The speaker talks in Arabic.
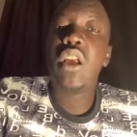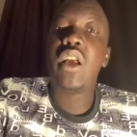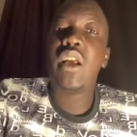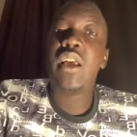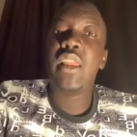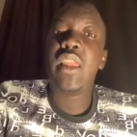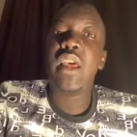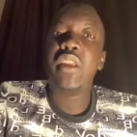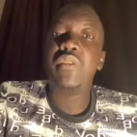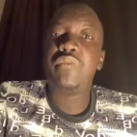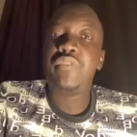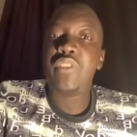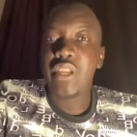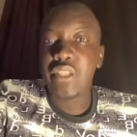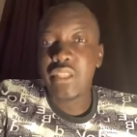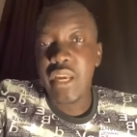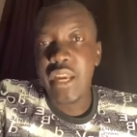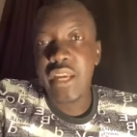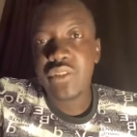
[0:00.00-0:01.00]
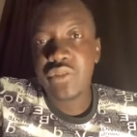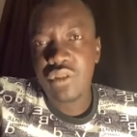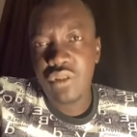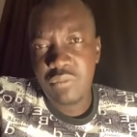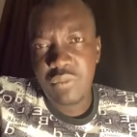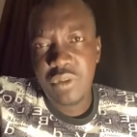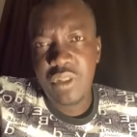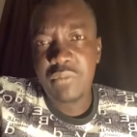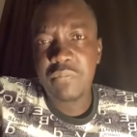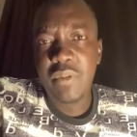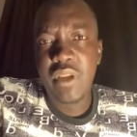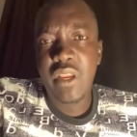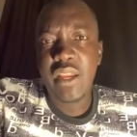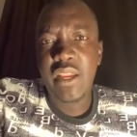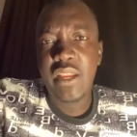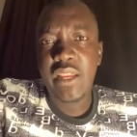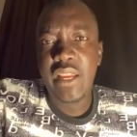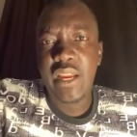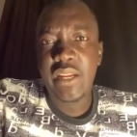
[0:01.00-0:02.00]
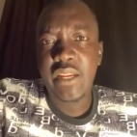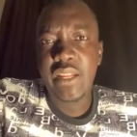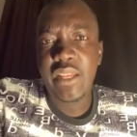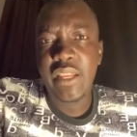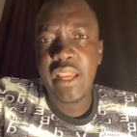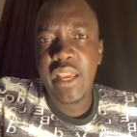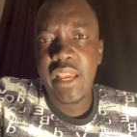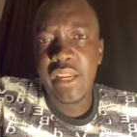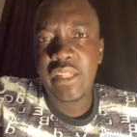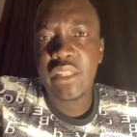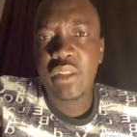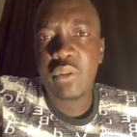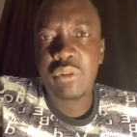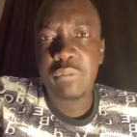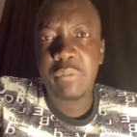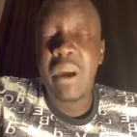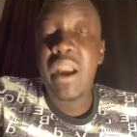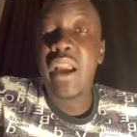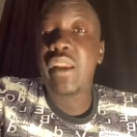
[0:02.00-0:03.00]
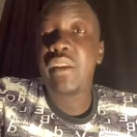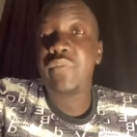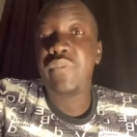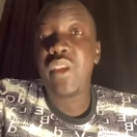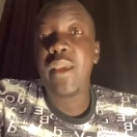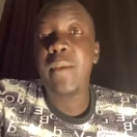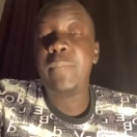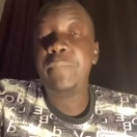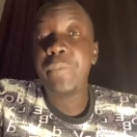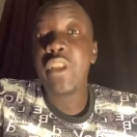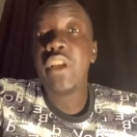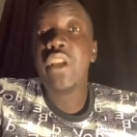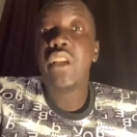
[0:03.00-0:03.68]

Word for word: آه لانه في قضايا زول بيتما يعني يا ريت لو يتبحر فيها